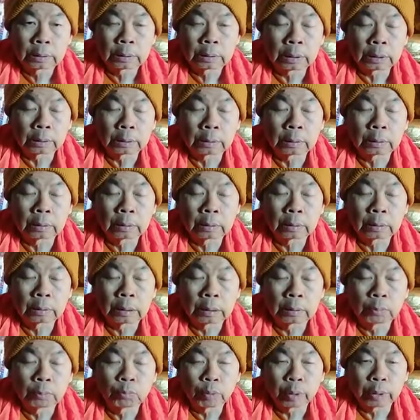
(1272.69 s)
เจ็ด
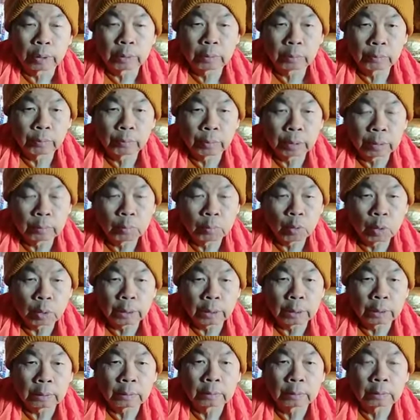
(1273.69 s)
นี่เว้นเว้นพวก
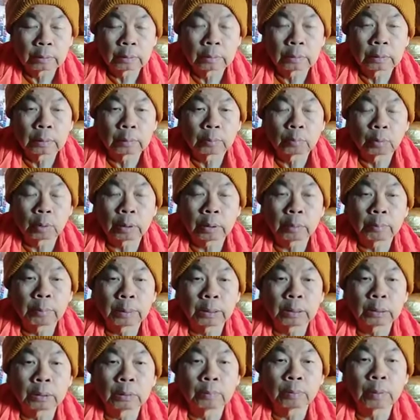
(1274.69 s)
นี้พวกนี้ไม่
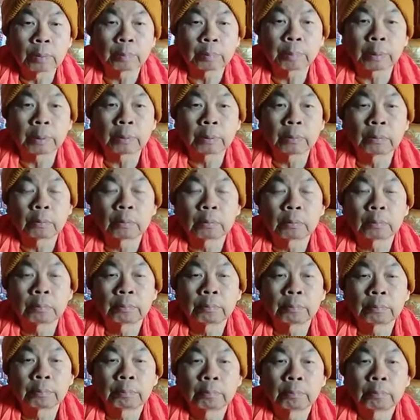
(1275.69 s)
ถือว่าเป็น
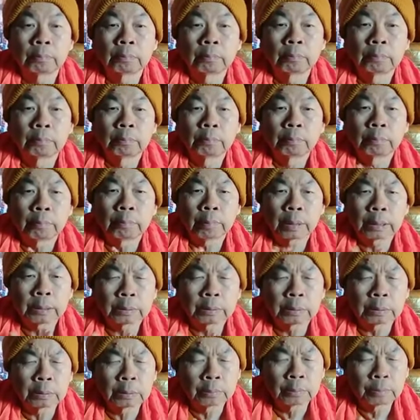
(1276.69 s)
ไม่
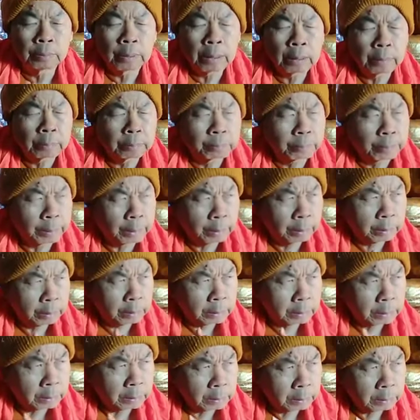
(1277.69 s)
ถือว่าเป็น
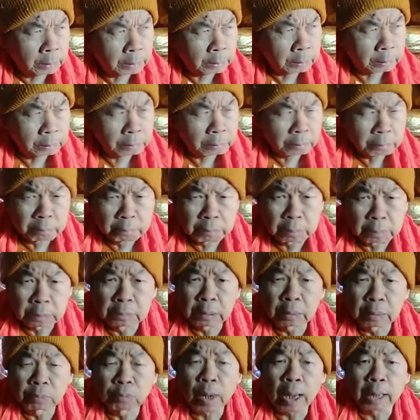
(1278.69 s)

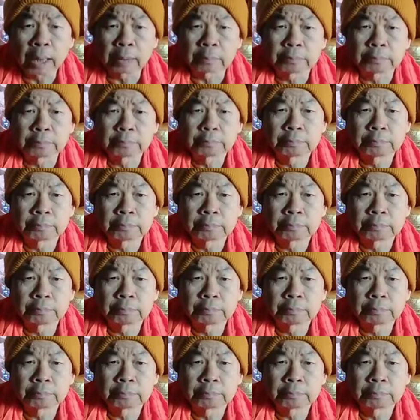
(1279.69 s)
เรือนว่าง